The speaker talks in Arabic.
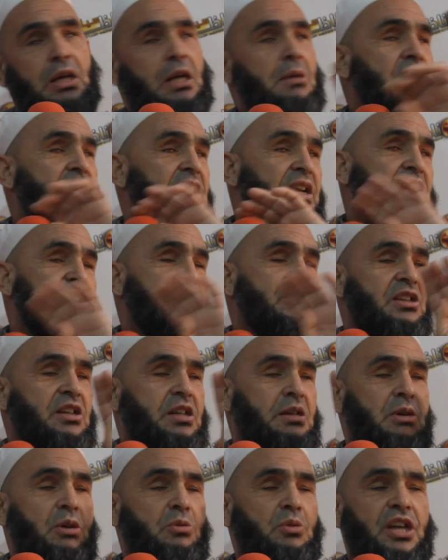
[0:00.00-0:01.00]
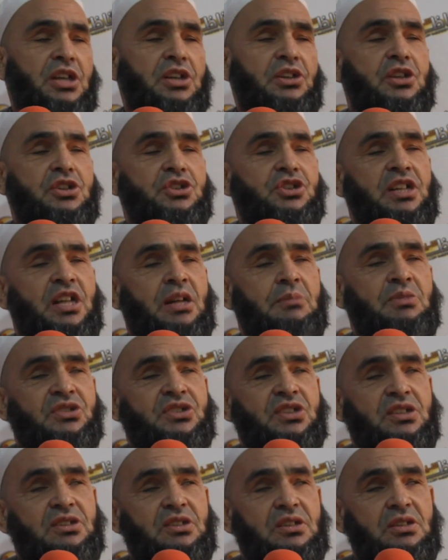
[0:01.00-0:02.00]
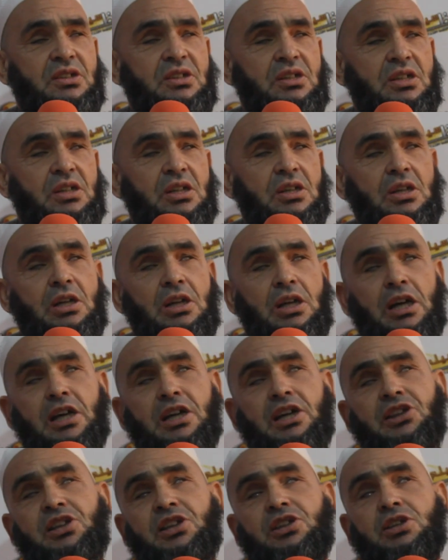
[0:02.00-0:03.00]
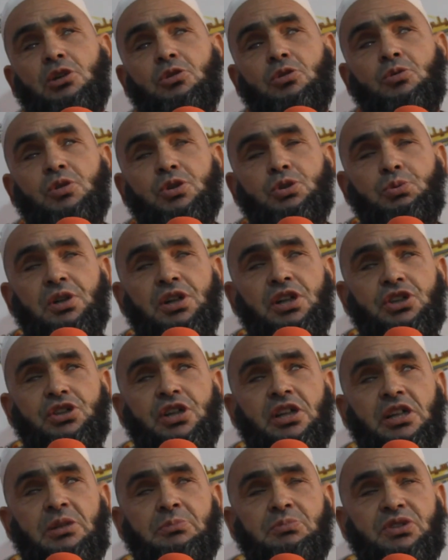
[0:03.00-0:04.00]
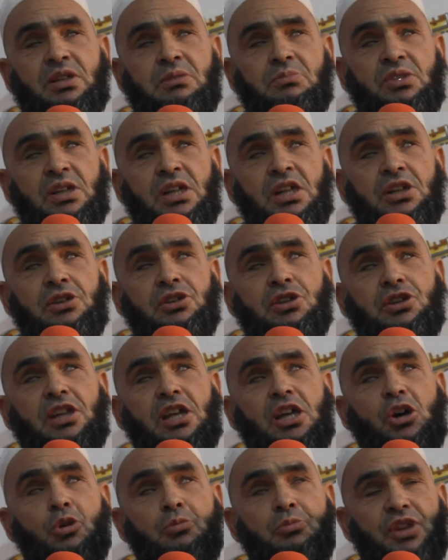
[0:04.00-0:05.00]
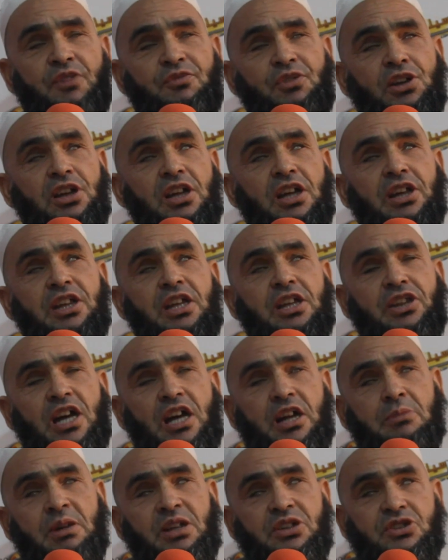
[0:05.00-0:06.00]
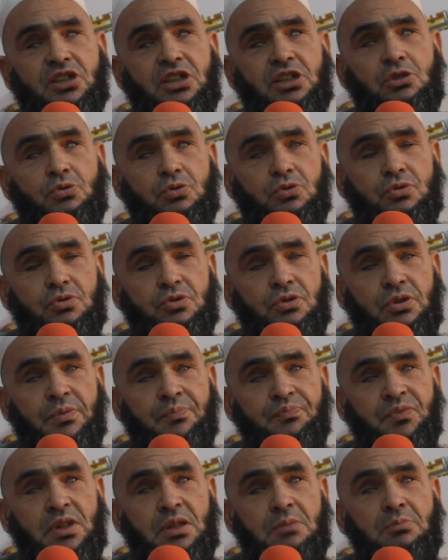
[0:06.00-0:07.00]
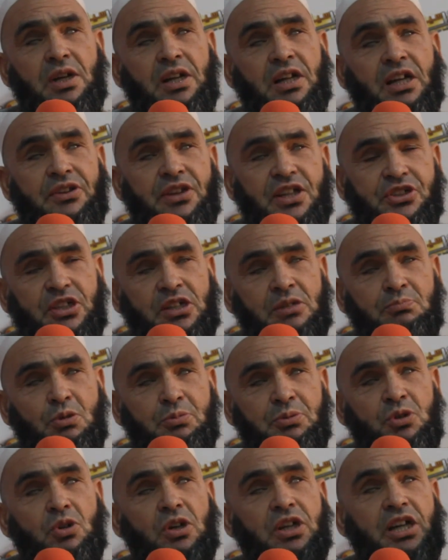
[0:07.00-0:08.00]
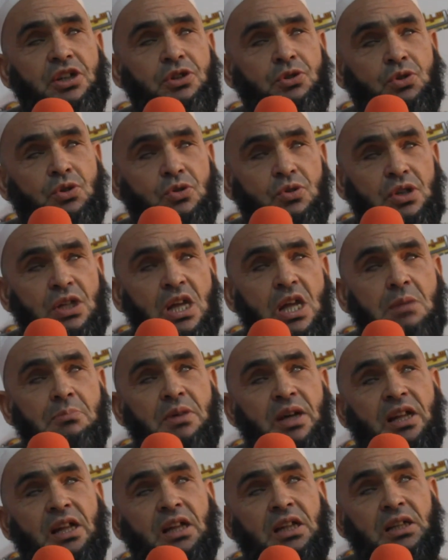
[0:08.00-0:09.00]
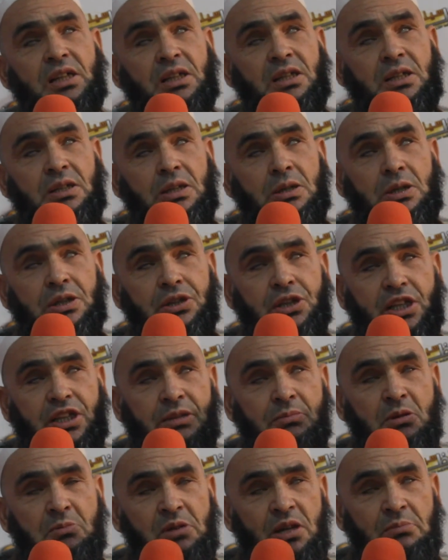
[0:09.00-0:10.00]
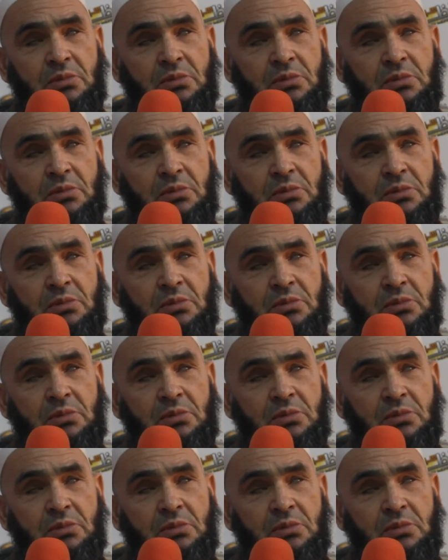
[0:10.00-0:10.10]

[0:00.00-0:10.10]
قمار غاسن الخبر وعيدخ شان عمسيت أقث التون وتويريق شغي مسلم تتغاو مضيف الله ذا يتعار ما رزقينو لا ذا يساغم بوبينو قينو لا آه، تخدم من